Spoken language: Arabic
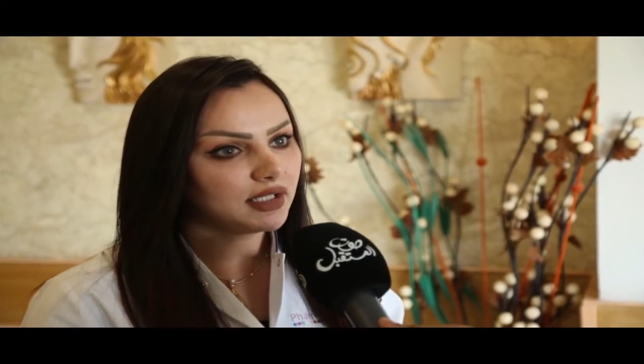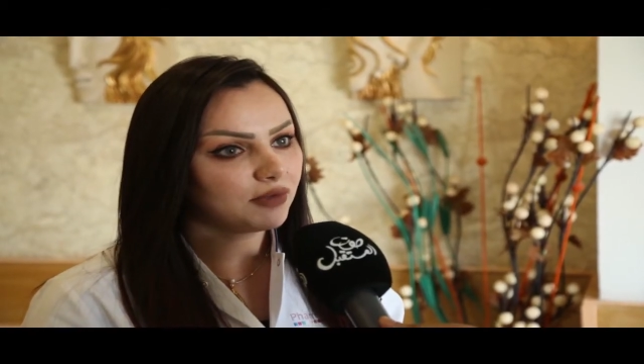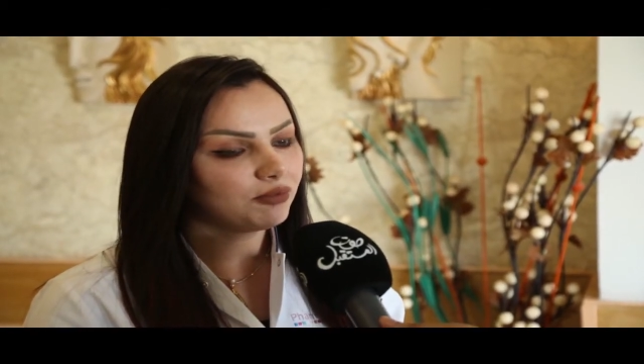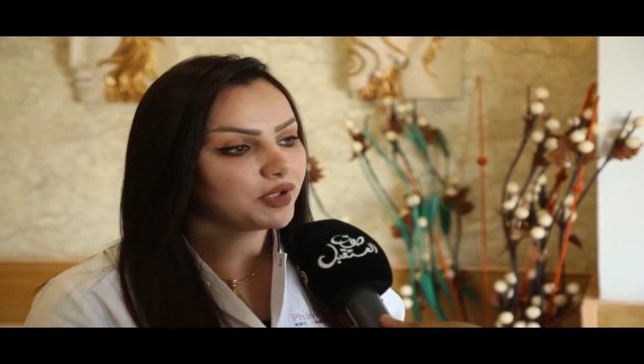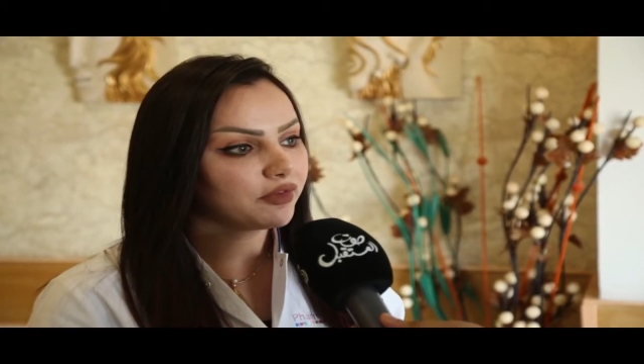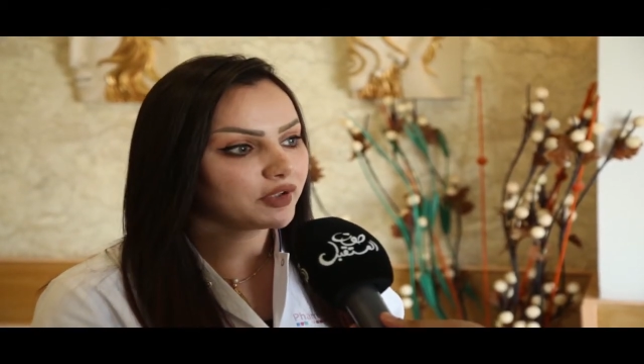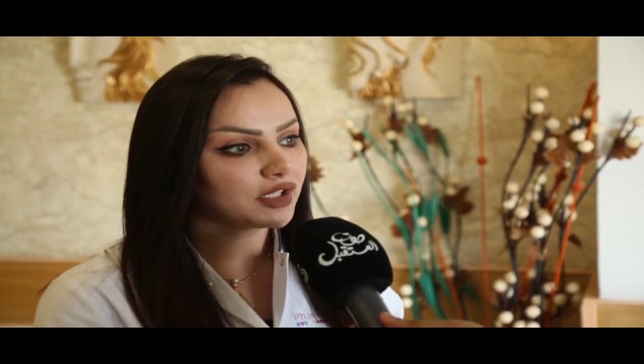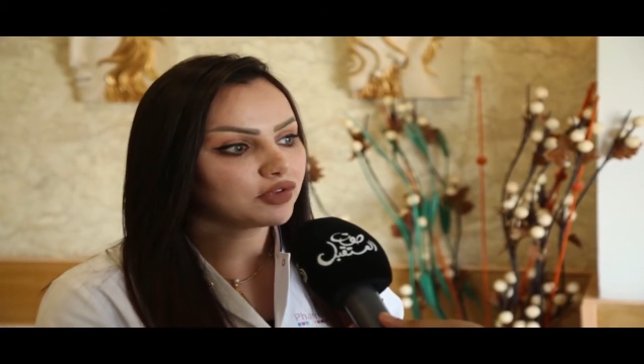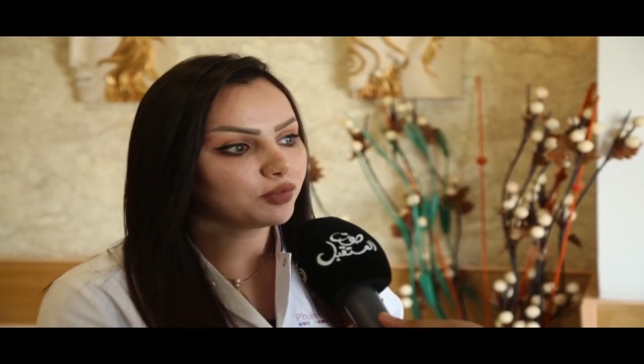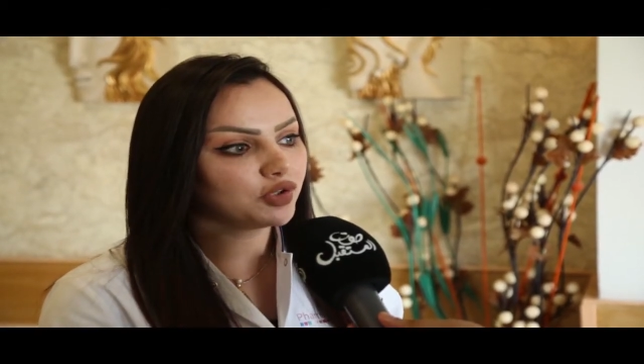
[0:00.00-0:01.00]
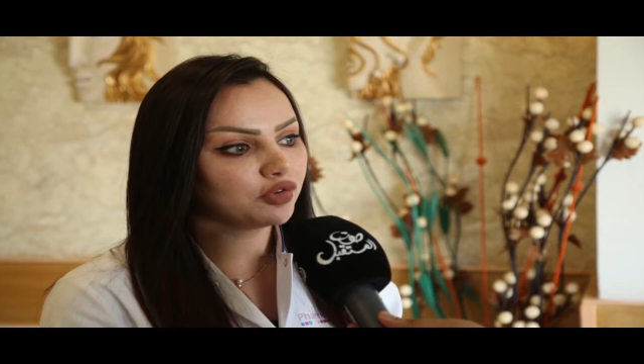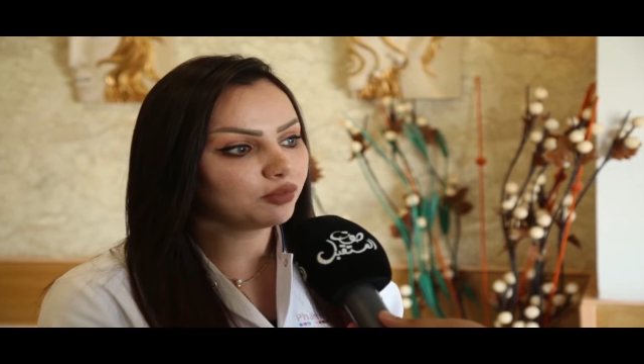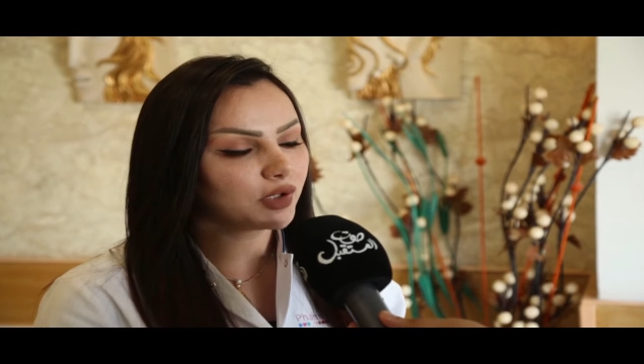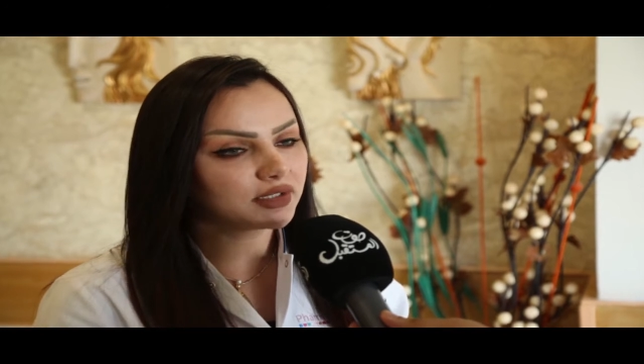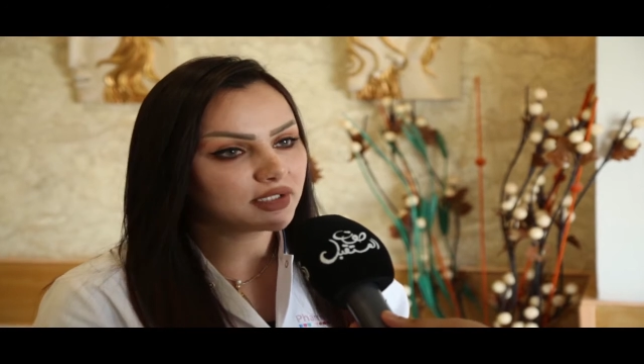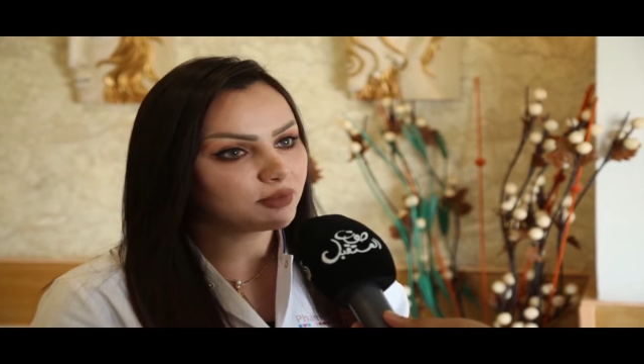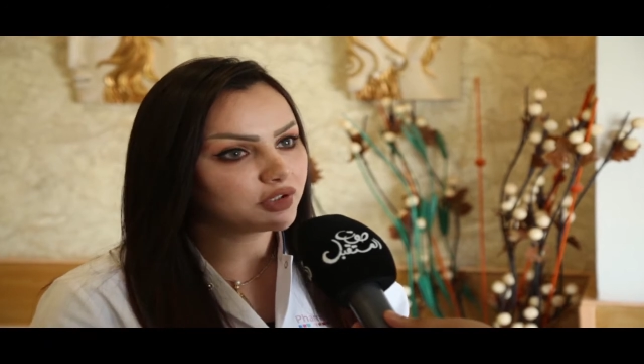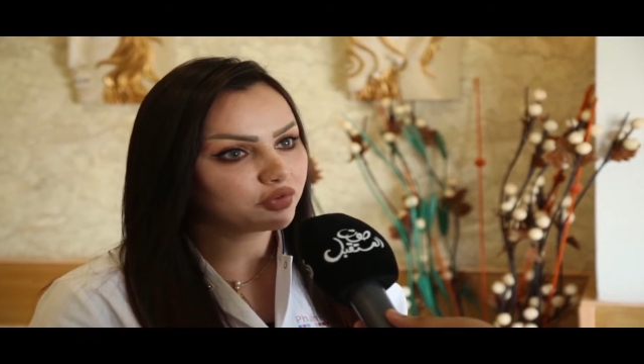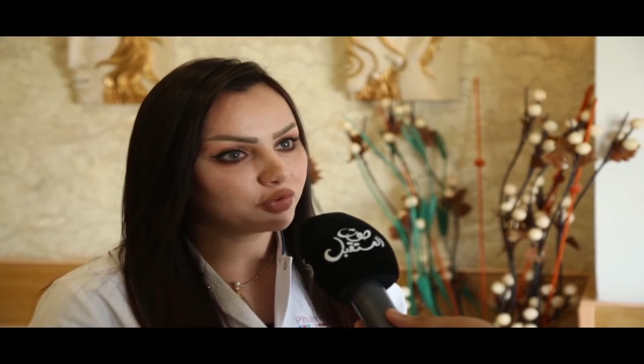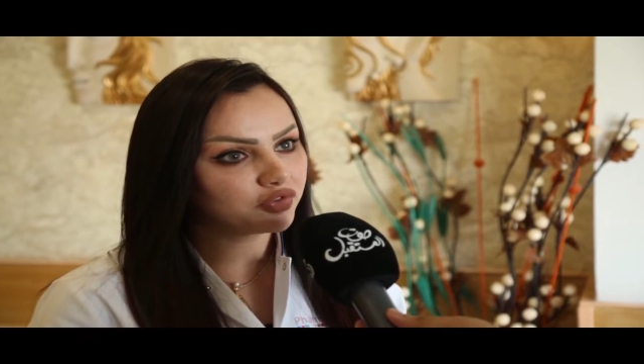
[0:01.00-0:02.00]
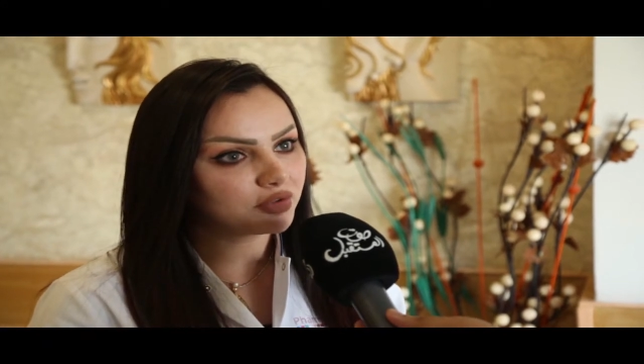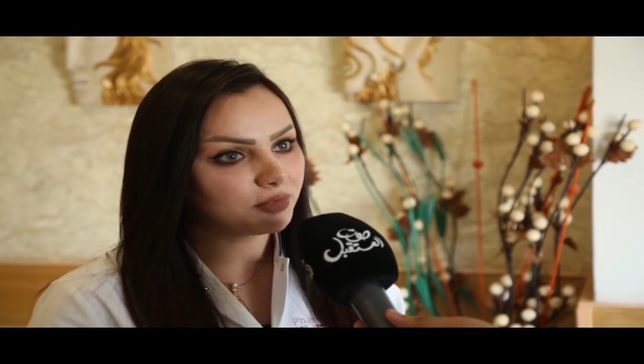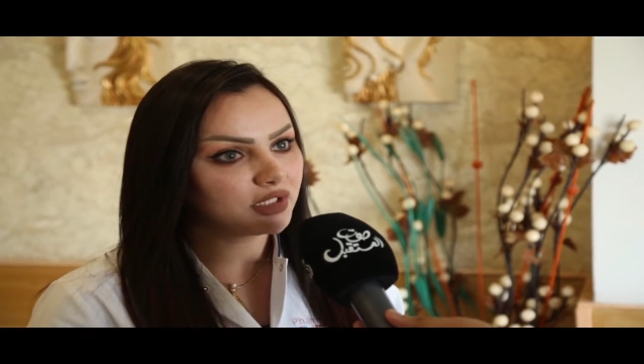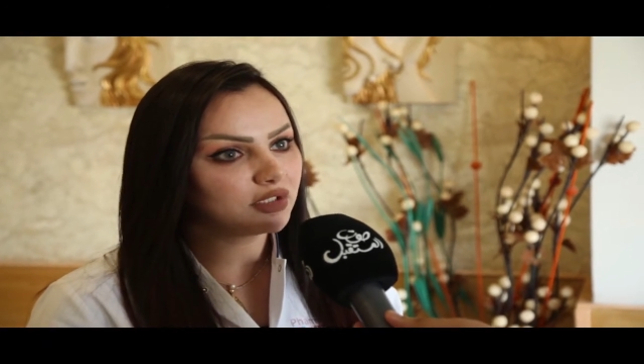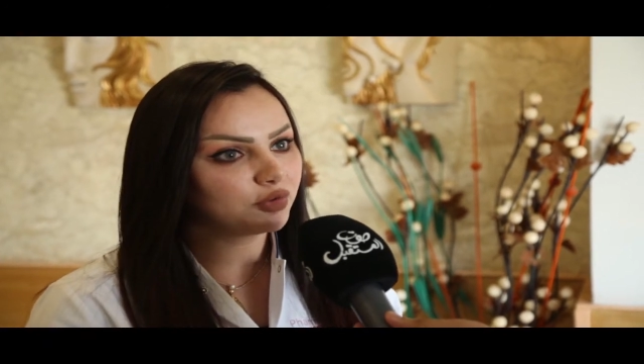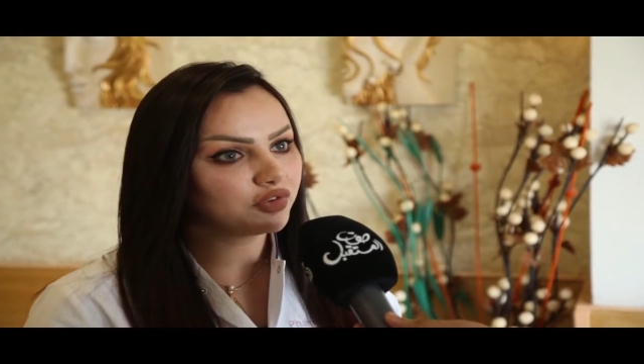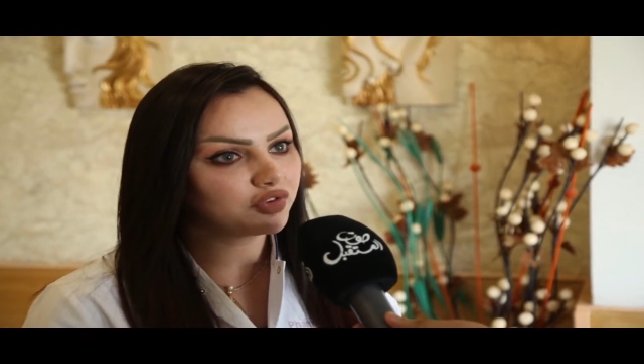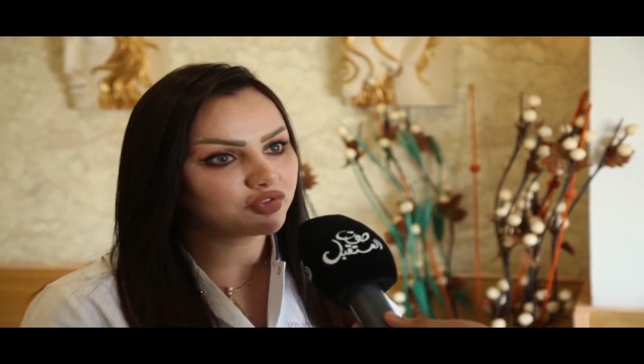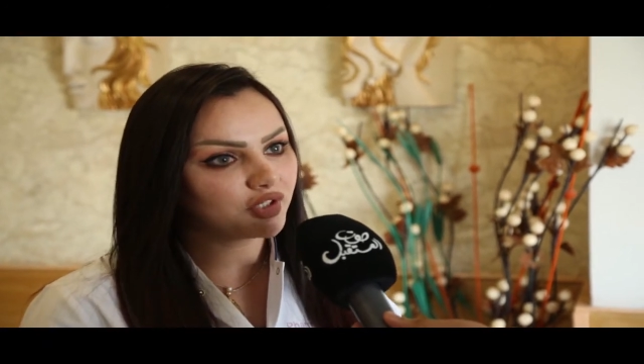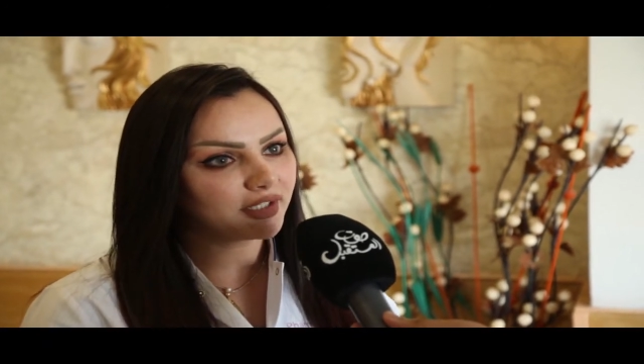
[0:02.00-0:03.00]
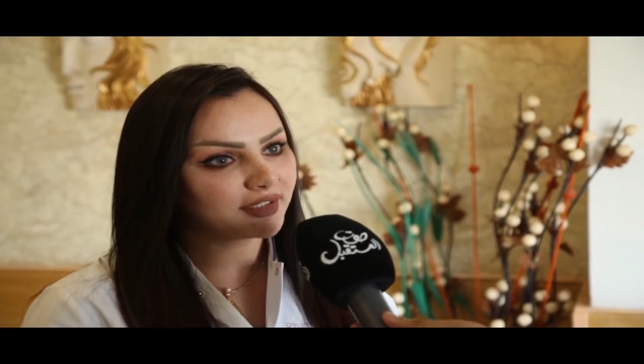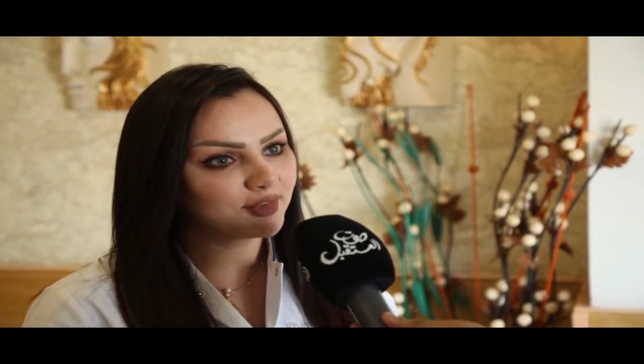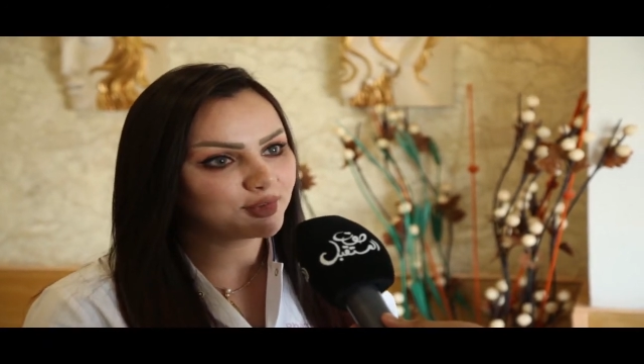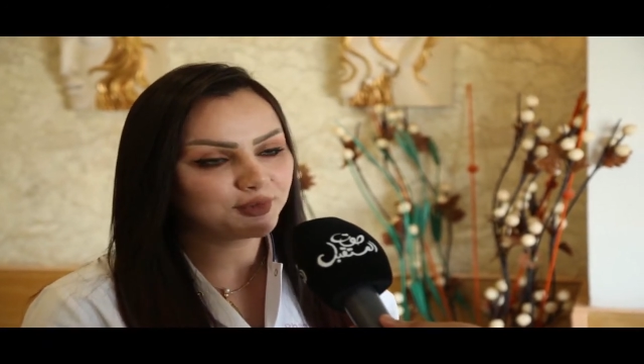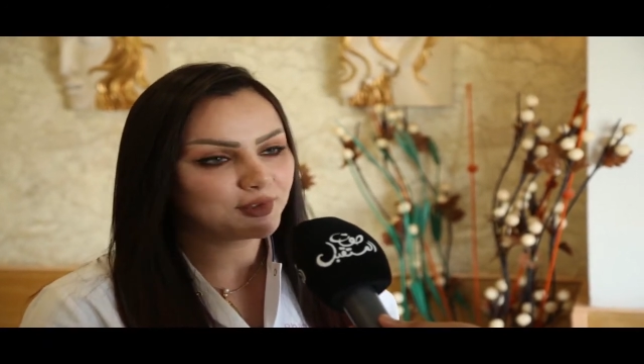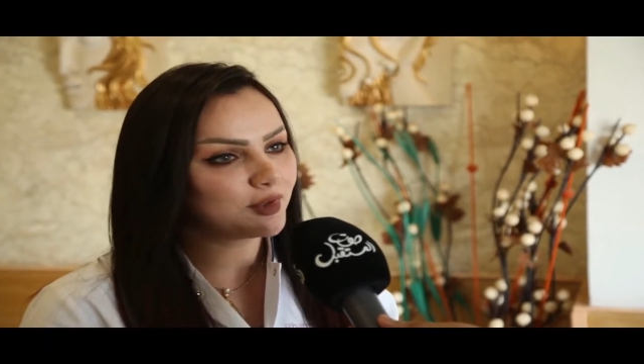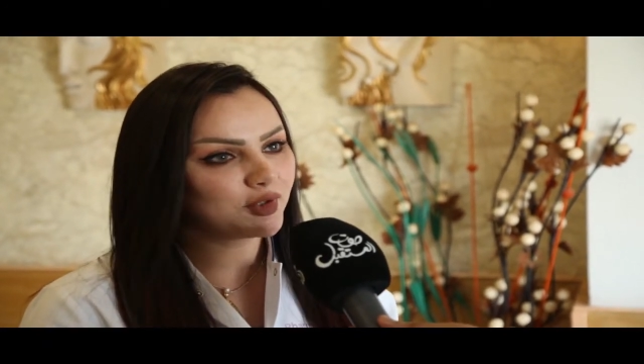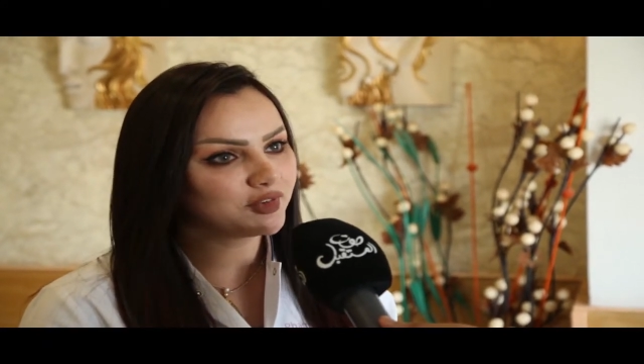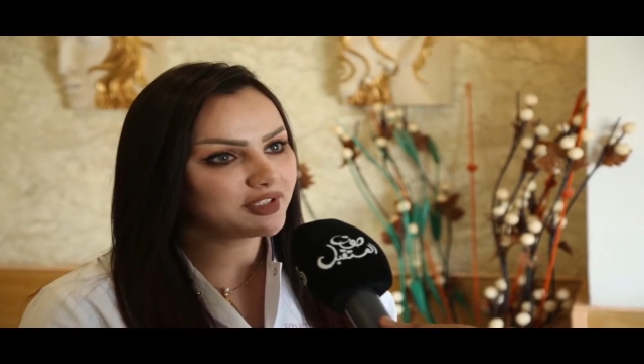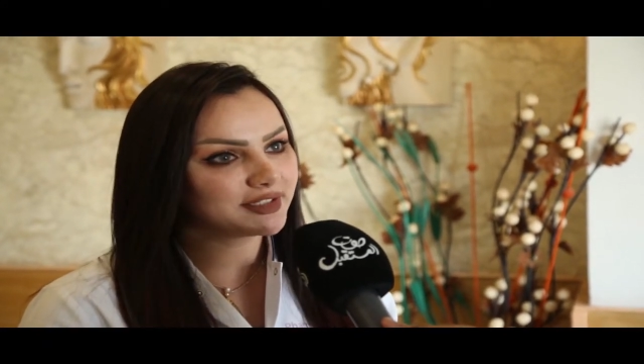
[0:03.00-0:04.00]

نحبذ فكرة بأنه المرأة دائما تكون جميلة ونشجع هذا الشيء فما